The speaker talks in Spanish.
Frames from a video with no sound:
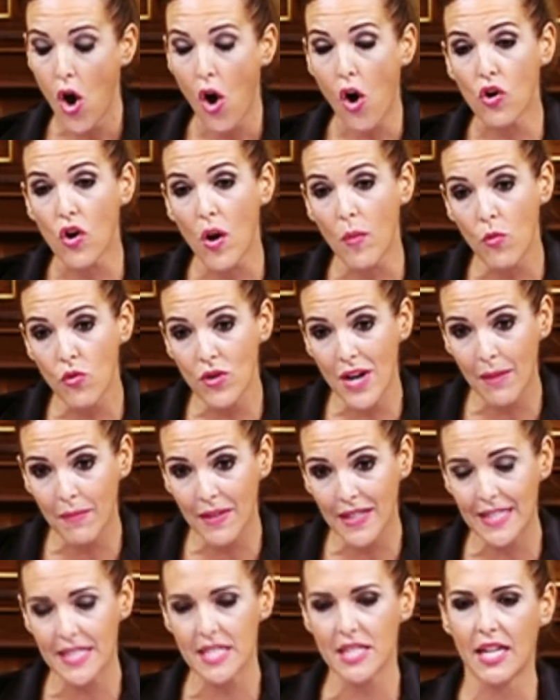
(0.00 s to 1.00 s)
o como una
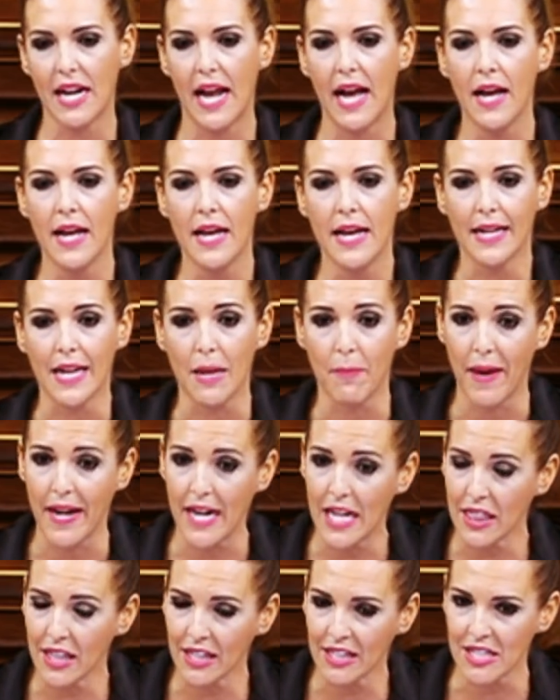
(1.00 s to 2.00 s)
ministra que
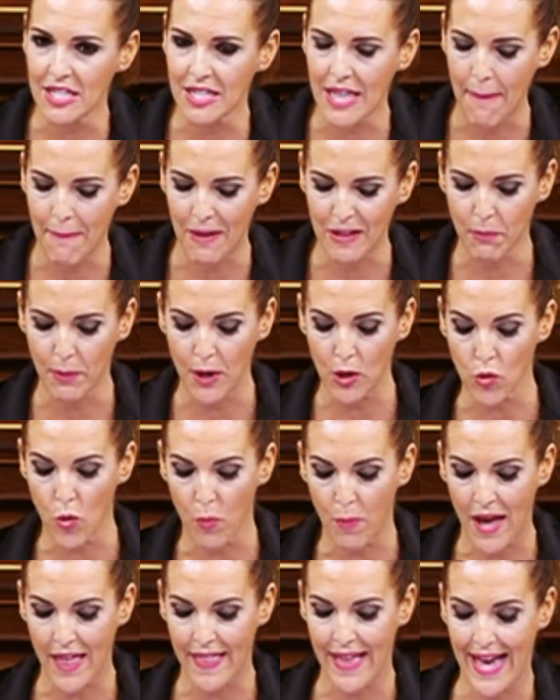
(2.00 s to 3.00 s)
parece que está más
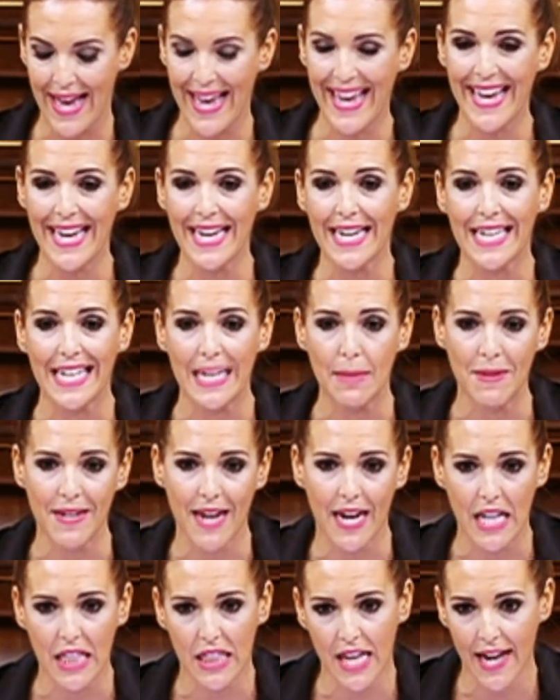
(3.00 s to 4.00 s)
preocupada en
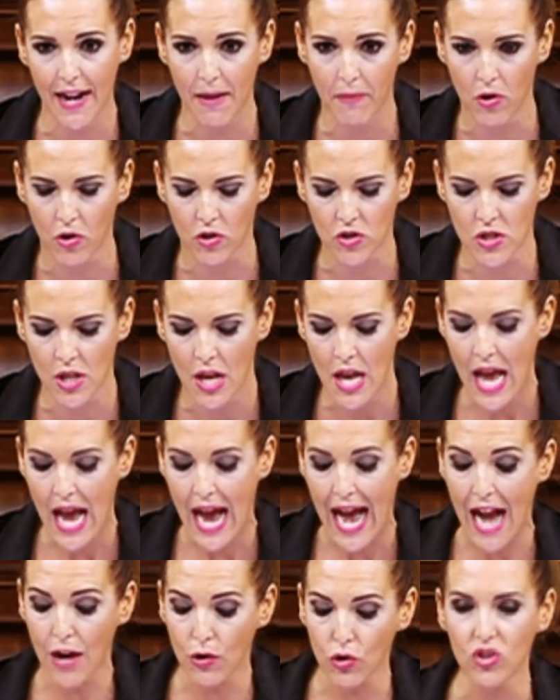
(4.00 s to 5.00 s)
criminalizar a Vox,
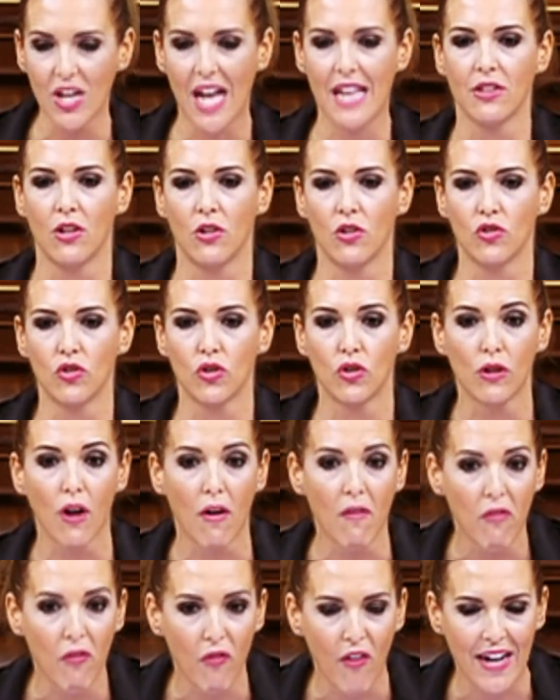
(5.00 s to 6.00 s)
acusándonos
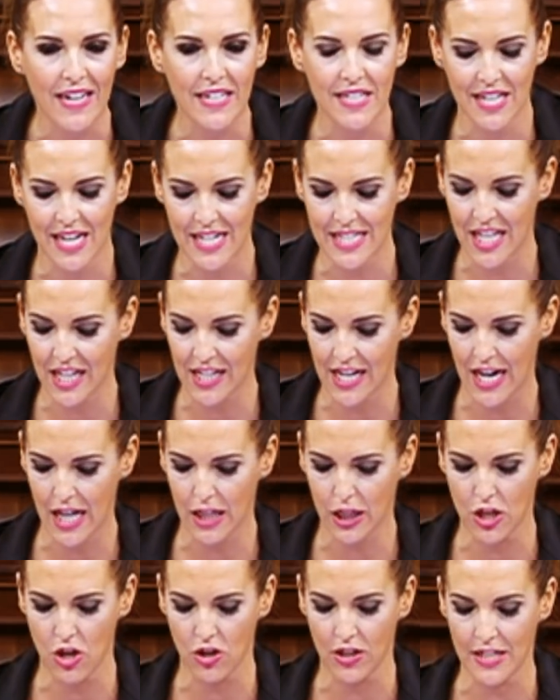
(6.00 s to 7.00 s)
con falsas
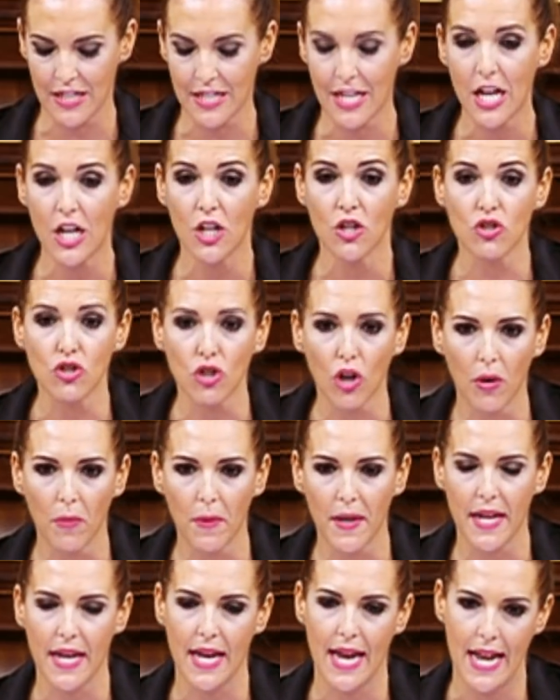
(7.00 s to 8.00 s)
declaraciones
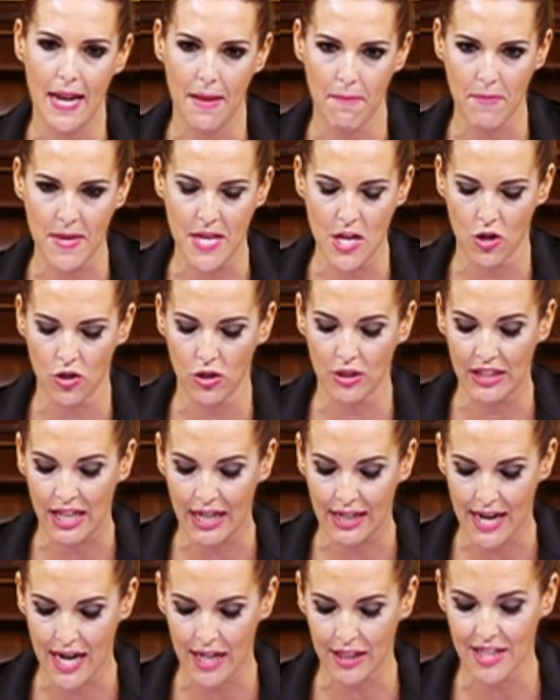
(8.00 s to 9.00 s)
sobre el envío
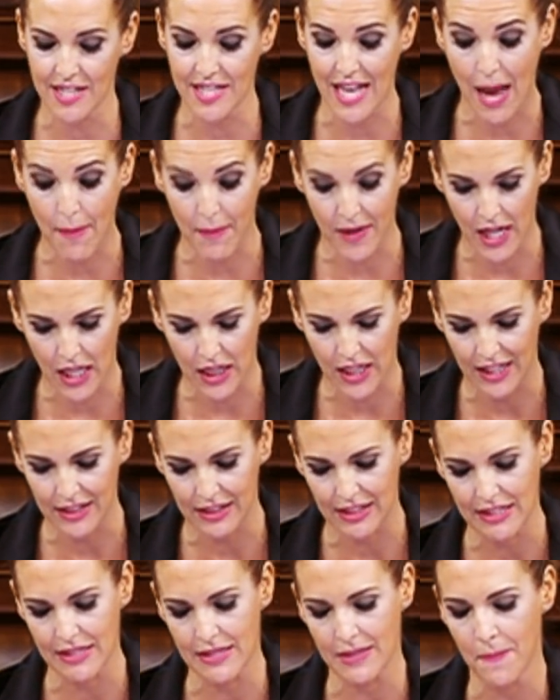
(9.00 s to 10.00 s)
de cartas
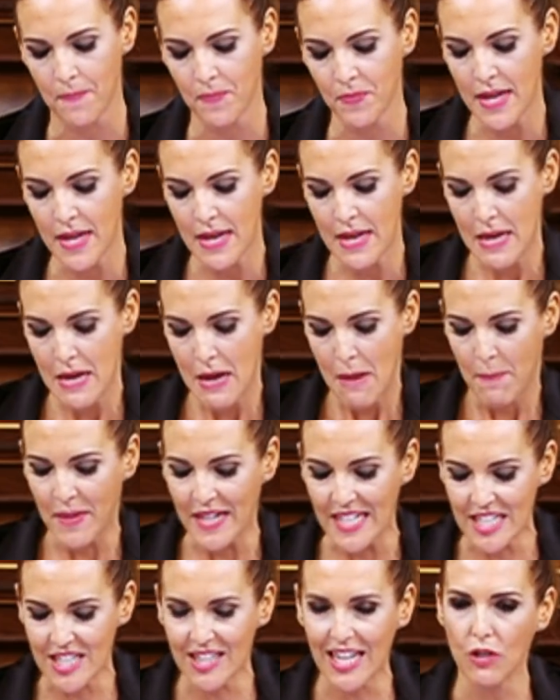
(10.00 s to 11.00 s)
amenazantes.
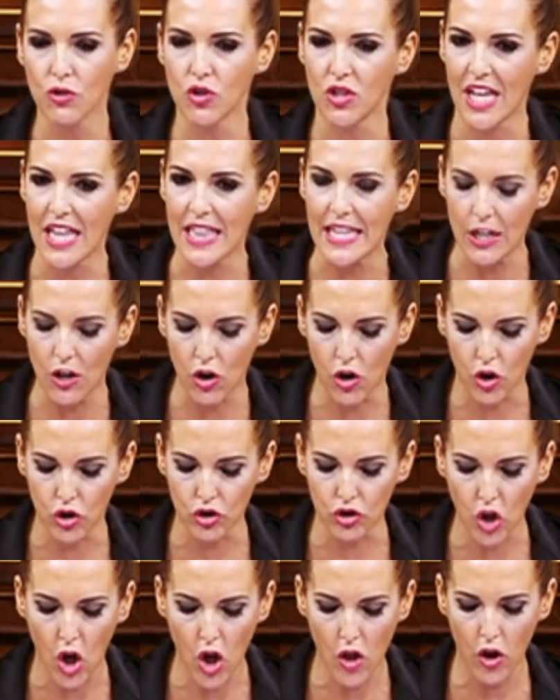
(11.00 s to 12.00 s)
Ministra, usted dijo,
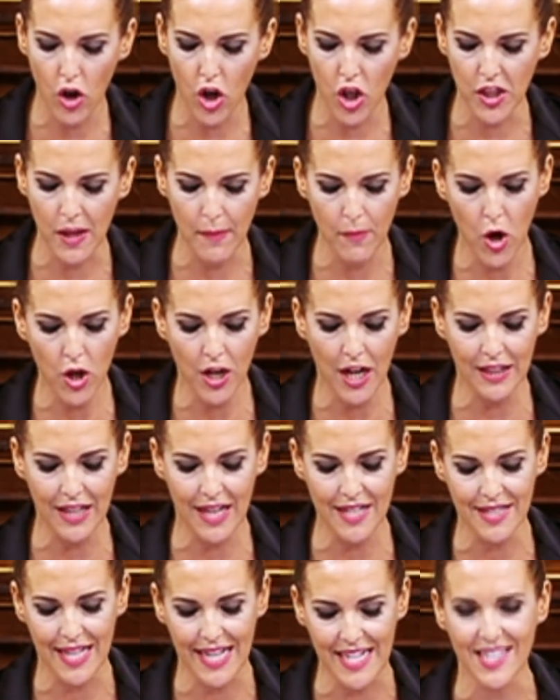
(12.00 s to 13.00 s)
todos los
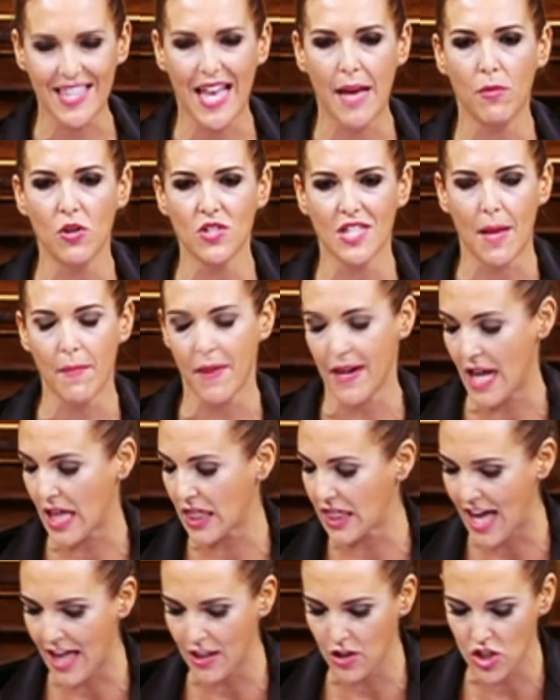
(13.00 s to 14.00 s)
demócratas estamos
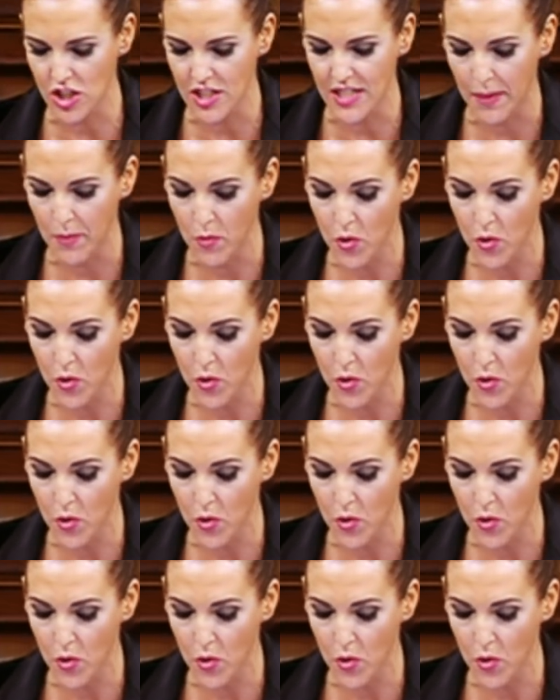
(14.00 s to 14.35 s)
amenazados de